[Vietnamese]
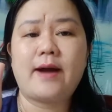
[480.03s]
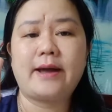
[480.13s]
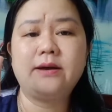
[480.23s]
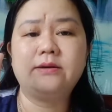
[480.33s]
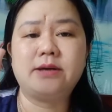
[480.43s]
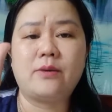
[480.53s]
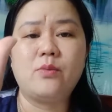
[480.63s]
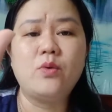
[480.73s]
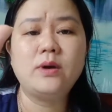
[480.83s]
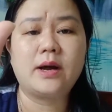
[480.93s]
phải người nào
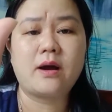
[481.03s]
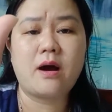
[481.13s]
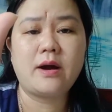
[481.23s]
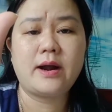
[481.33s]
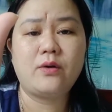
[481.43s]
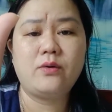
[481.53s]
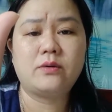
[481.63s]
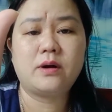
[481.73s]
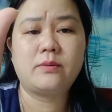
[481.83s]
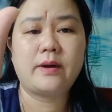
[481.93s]
muốn là có đâu
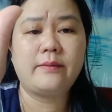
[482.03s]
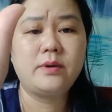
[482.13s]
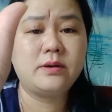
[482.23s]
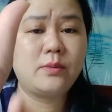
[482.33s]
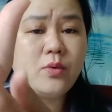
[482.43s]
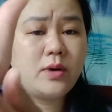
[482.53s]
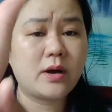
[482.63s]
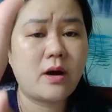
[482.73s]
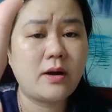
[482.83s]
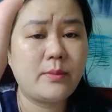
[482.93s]
không phải người nào muốn là
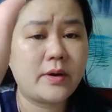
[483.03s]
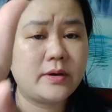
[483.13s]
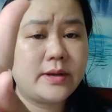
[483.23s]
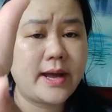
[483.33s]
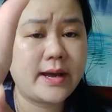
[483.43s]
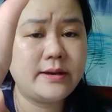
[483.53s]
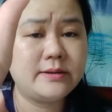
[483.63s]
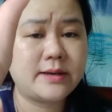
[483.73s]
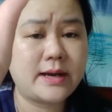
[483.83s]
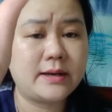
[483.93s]
có đâu mọi người nha cái
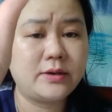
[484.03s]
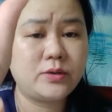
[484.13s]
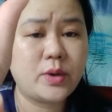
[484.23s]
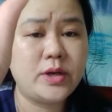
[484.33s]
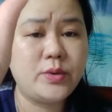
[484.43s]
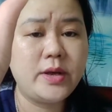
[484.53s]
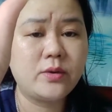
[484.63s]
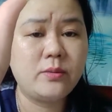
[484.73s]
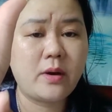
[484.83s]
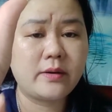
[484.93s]
đường này là nó tùy duyên
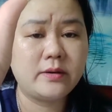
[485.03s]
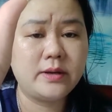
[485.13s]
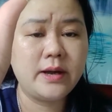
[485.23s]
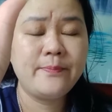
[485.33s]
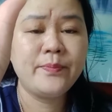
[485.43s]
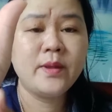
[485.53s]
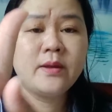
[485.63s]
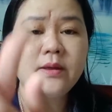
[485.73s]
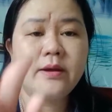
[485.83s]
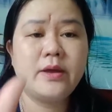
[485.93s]
của mọi người á
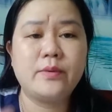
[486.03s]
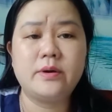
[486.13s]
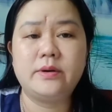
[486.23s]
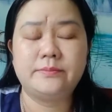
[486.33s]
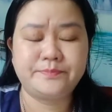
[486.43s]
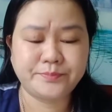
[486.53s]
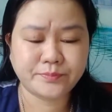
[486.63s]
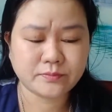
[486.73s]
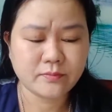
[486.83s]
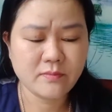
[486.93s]
rất nhiều người
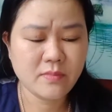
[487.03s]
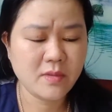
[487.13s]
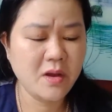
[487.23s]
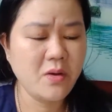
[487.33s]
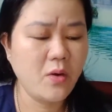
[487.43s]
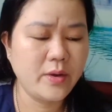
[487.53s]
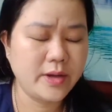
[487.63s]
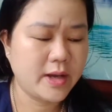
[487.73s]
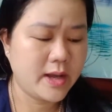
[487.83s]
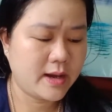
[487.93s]

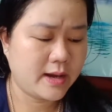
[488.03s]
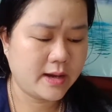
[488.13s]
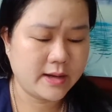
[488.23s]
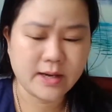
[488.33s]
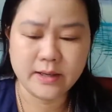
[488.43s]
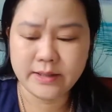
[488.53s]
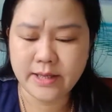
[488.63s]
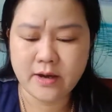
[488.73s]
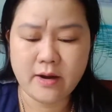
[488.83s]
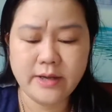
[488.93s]
ôi à, cần
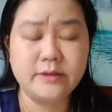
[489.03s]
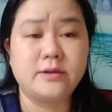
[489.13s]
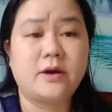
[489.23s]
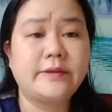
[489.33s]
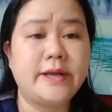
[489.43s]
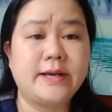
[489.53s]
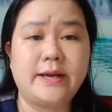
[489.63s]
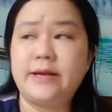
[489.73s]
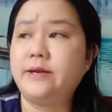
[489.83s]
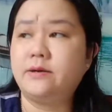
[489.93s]
gì có cái đường có tiền
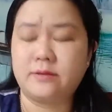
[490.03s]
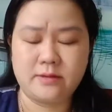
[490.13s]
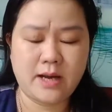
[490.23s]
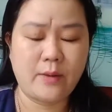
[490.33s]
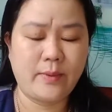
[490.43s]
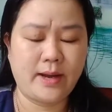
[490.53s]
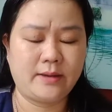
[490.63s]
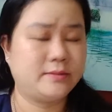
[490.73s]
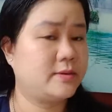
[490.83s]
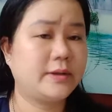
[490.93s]
là đi được không
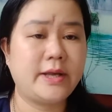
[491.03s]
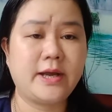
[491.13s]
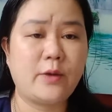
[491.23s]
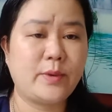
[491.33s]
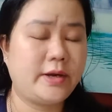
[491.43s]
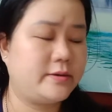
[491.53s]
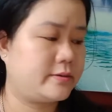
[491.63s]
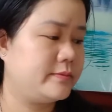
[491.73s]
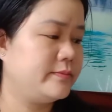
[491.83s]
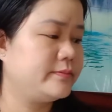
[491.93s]
ha có tiền không đi được